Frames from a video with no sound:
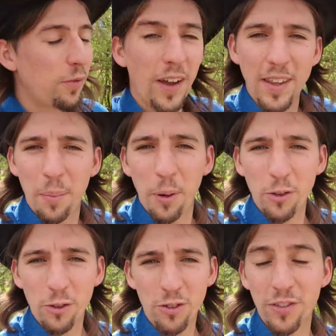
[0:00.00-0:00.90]
to fajna
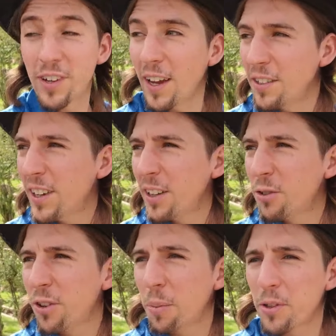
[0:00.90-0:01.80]
podróż w czasie,
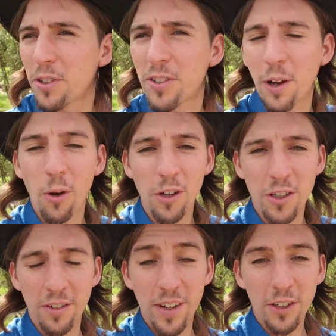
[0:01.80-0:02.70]
dużo
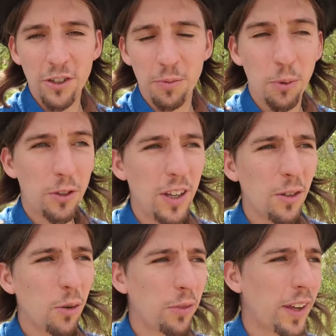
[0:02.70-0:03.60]
pozostałości, większość
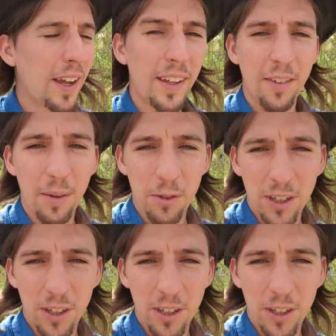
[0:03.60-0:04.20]
budynków, tak jak nie wiem,